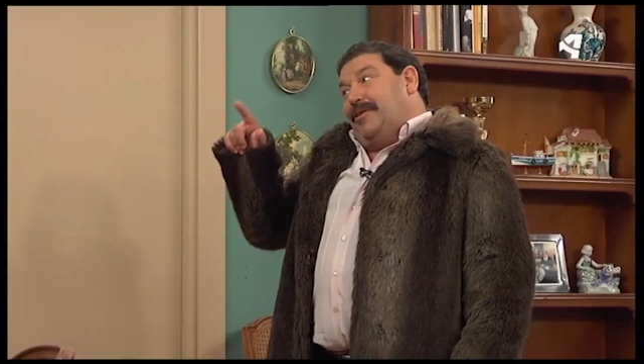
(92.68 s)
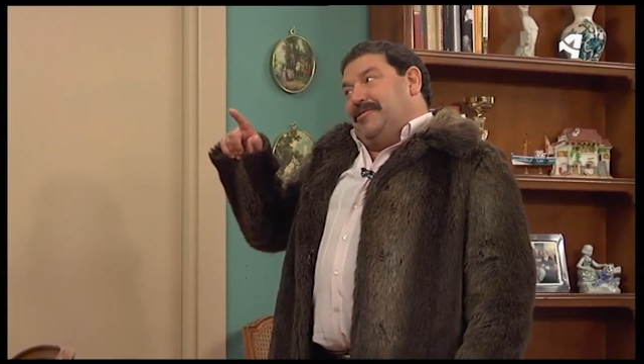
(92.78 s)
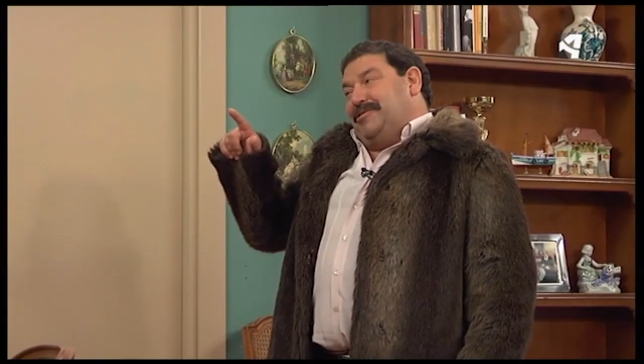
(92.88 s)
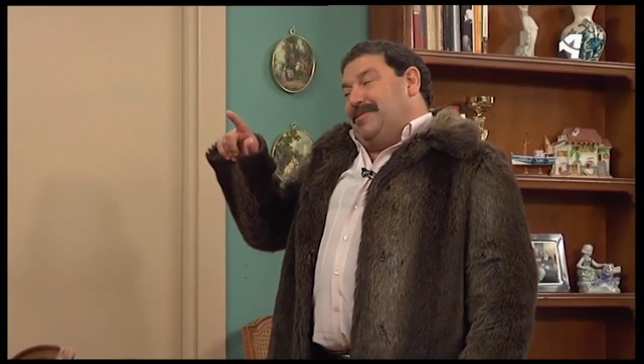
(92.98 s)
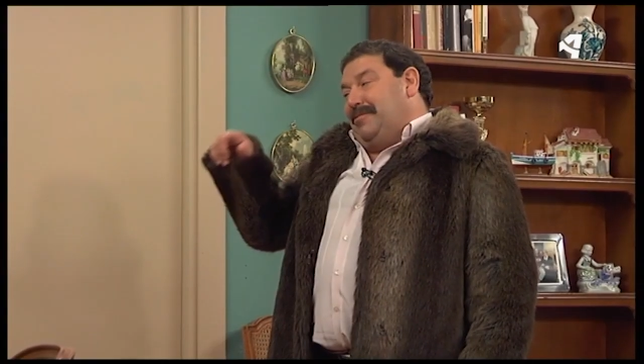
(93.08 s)
que
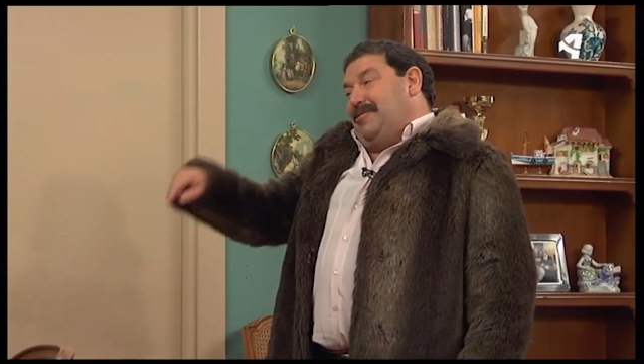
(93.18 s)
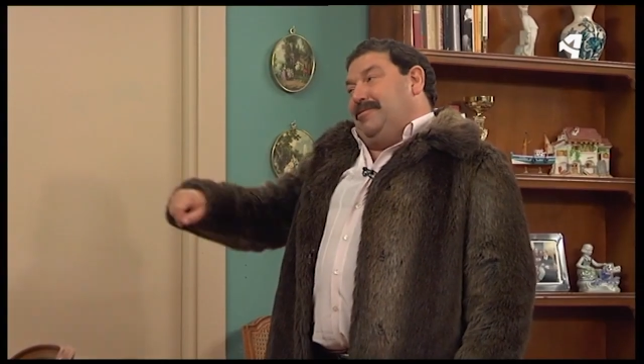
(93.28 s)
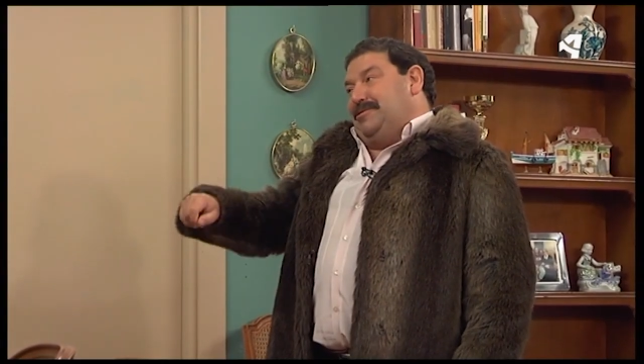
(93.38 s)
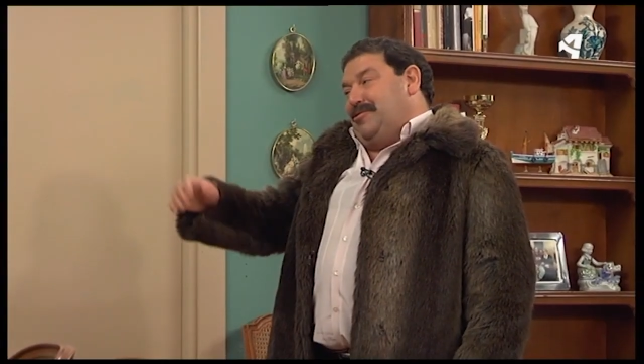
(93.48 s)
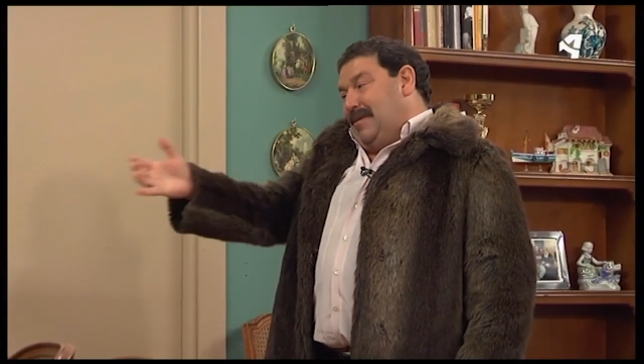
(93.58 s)
no es un abrigo
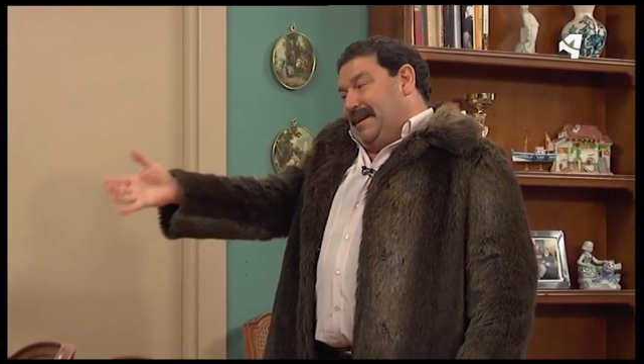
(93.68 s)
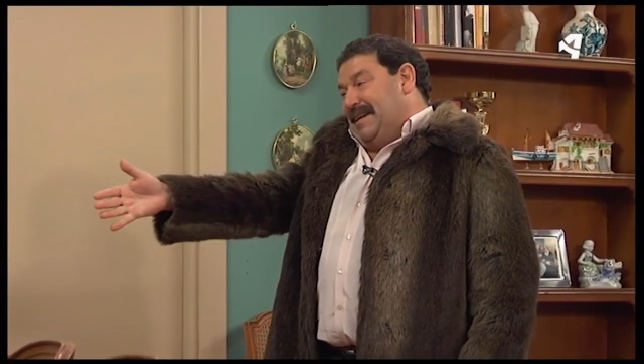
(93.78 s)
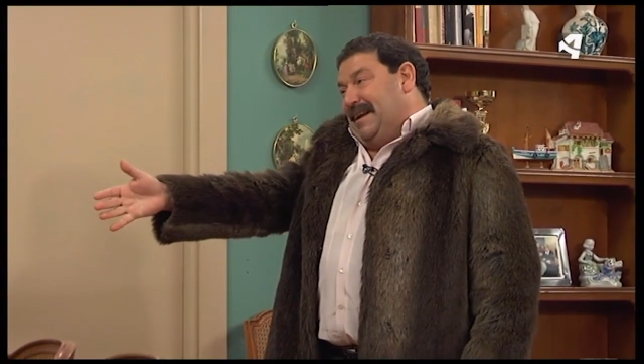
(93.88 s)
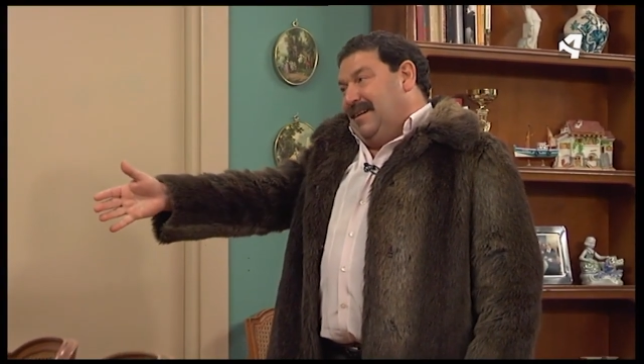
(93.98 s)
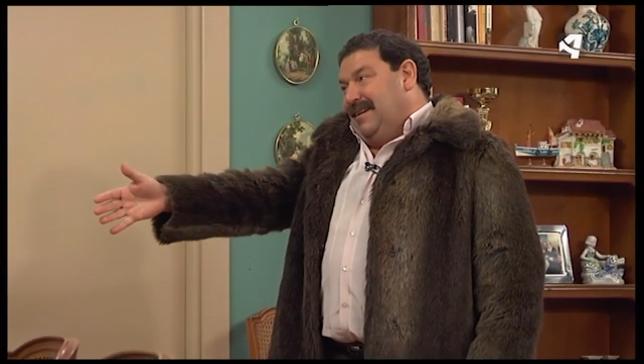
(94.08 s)
de visón
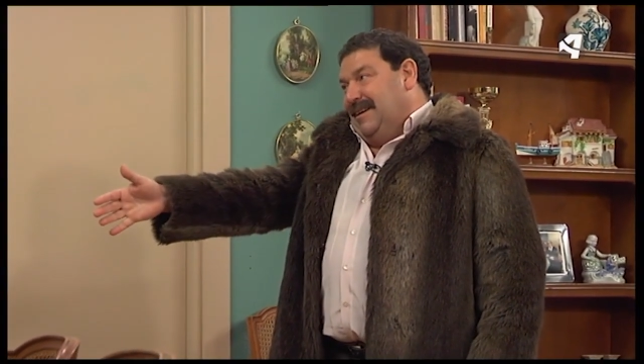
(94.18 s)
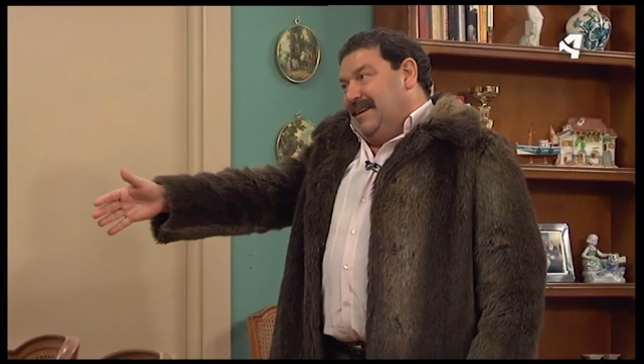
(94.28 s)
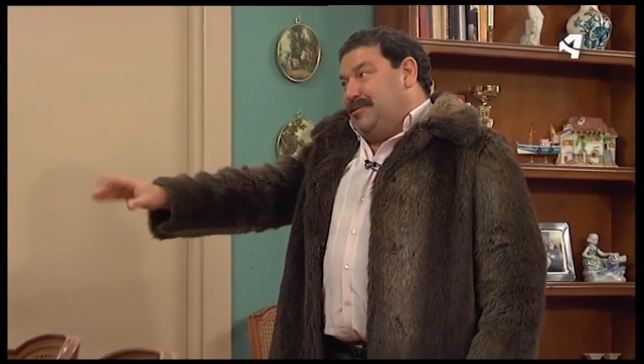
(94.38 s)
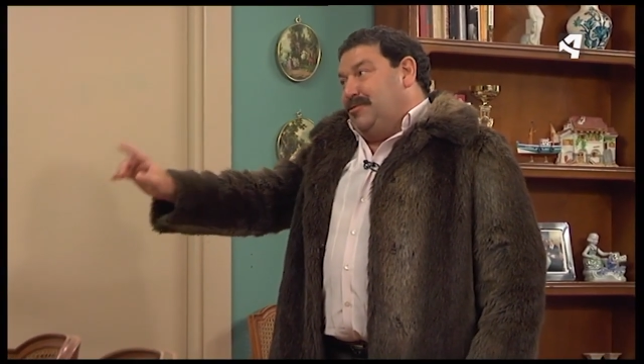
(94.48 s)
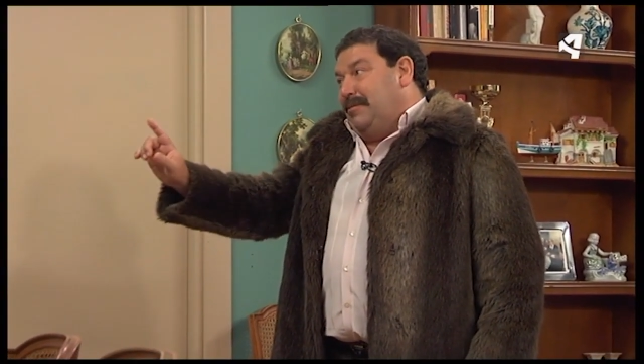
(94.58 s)
cualquiera.
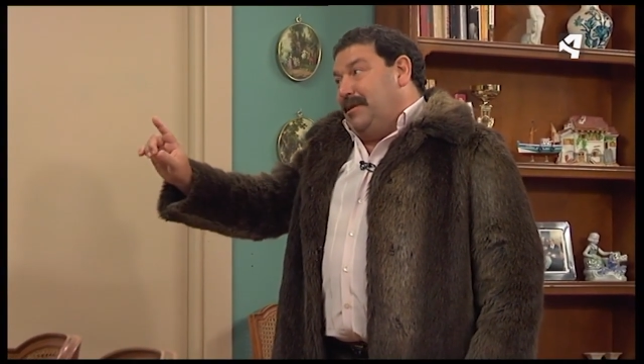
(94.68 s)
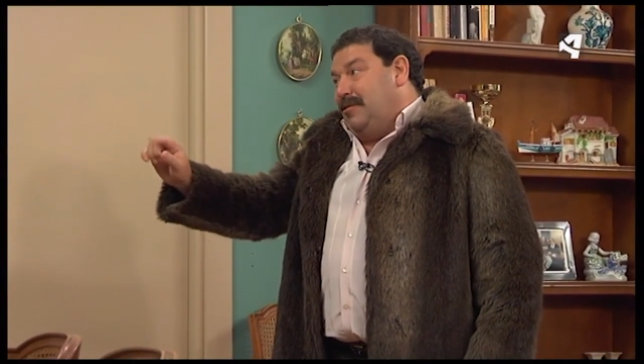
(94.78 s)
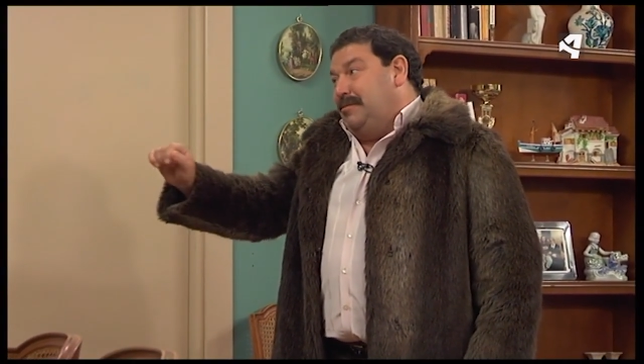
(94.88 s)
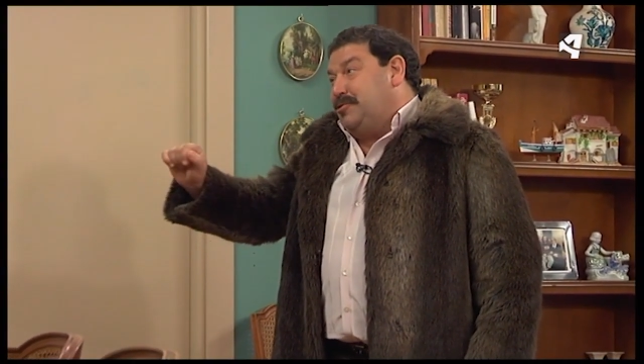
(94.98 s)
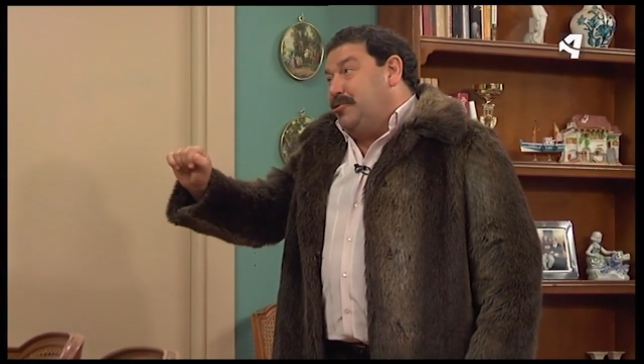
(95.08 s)
Es un
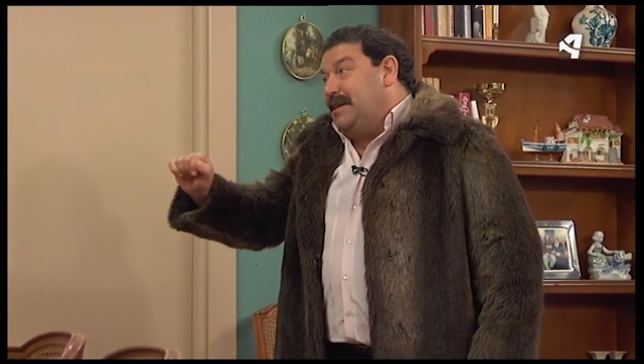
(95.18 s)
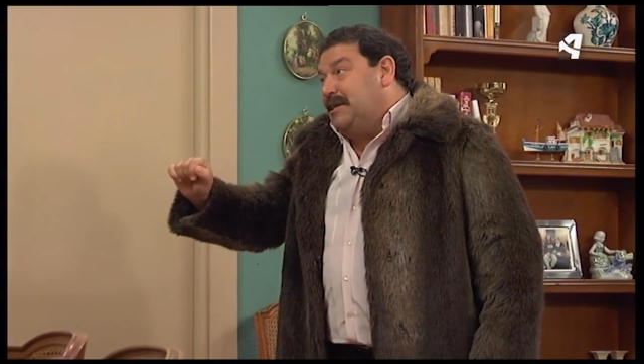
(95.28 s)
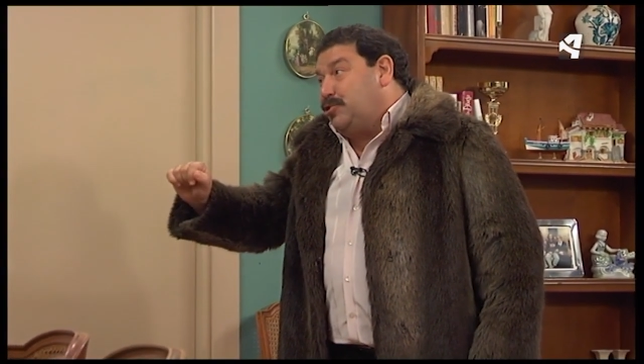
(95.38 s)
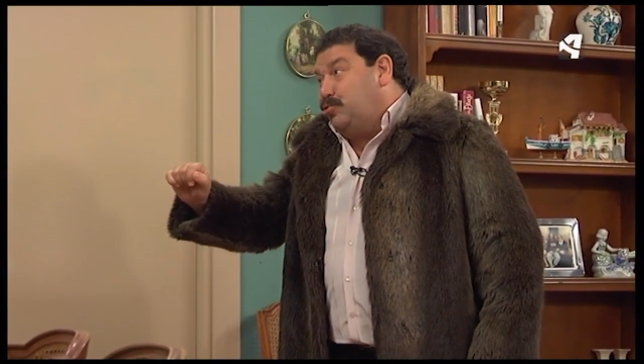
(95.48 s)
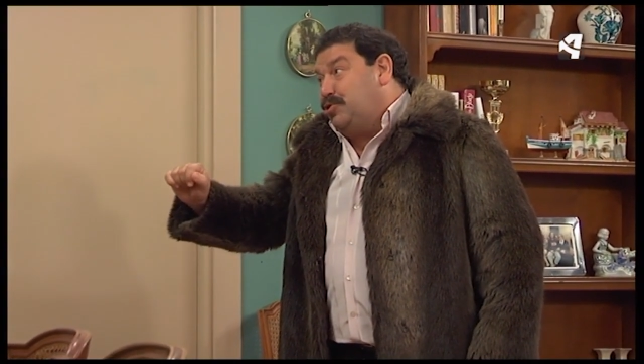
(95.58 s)
abrigo de visón
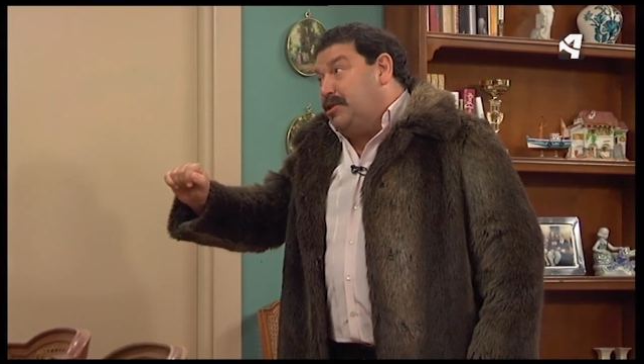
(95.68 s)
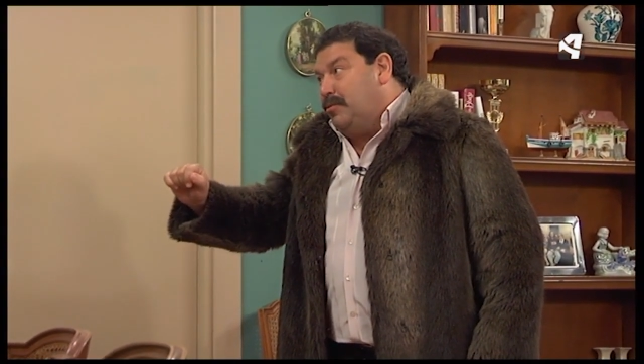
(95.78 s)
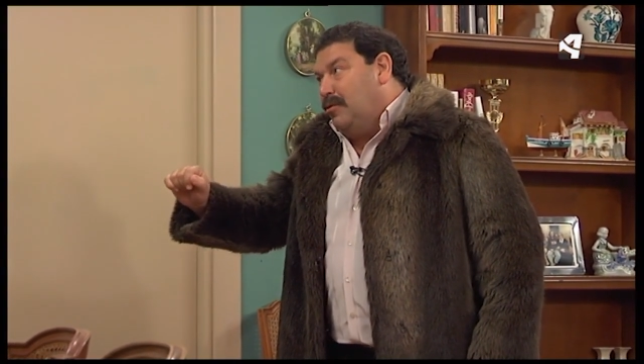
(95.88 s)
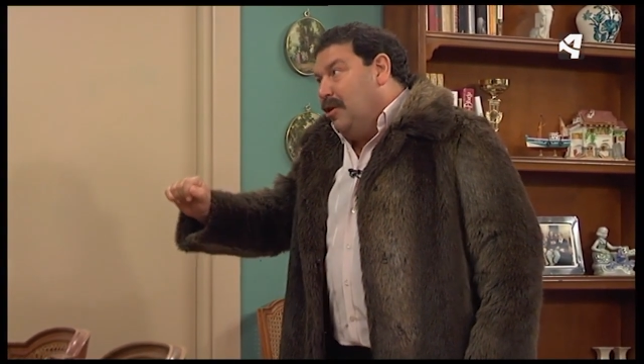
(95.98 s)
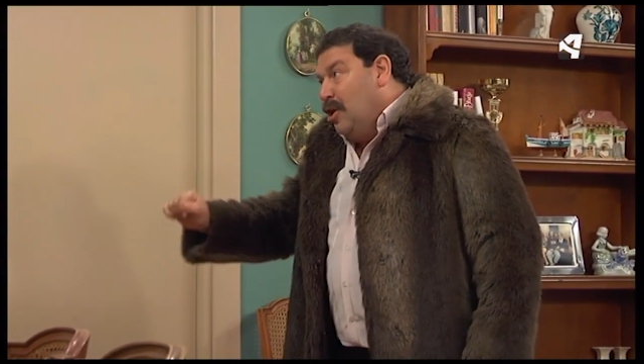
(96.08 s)

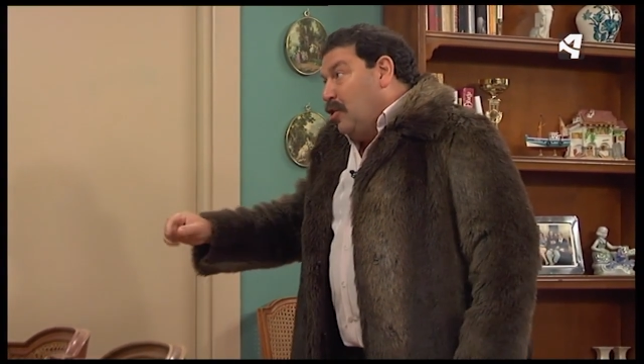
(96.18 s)
exclusivo.